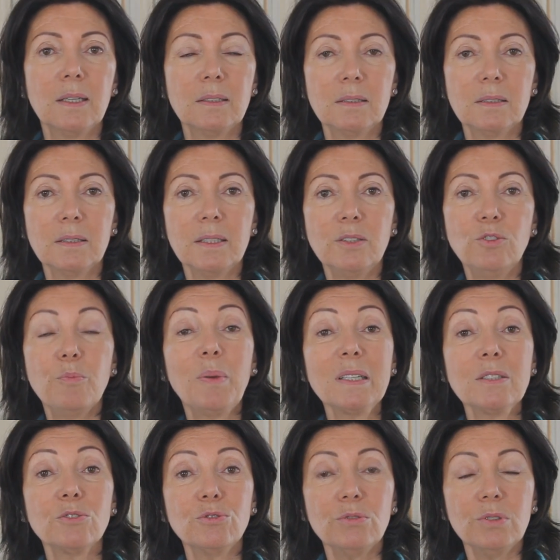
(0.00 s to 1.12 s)
c'est ne pas
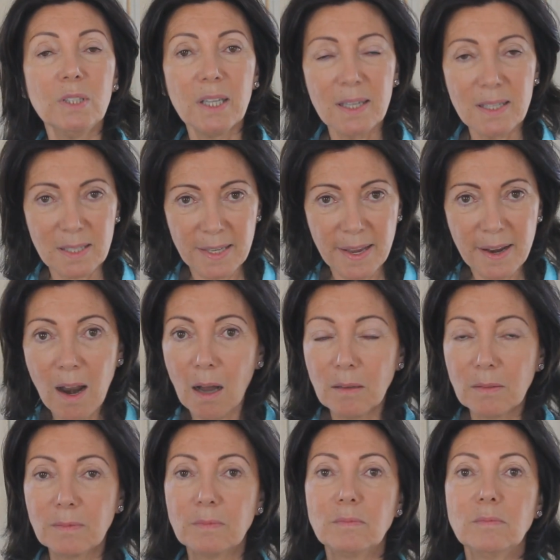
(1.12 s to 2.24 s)
s'en tenir à ce qui est là.
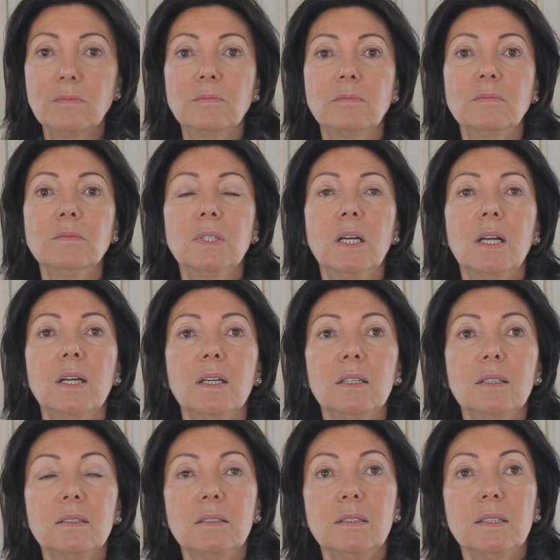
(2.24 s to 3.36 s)

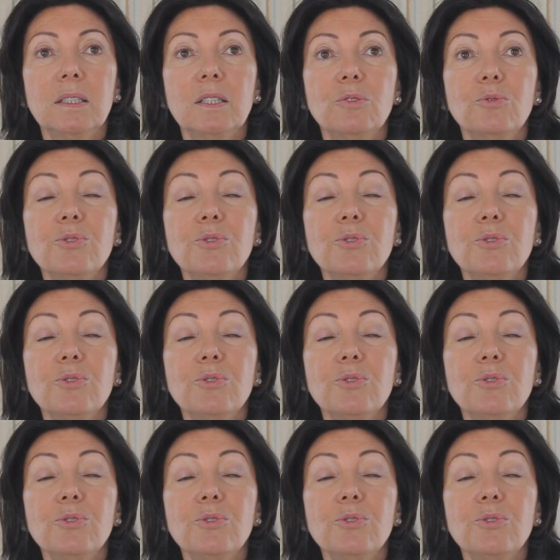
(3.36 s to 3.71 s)
C'est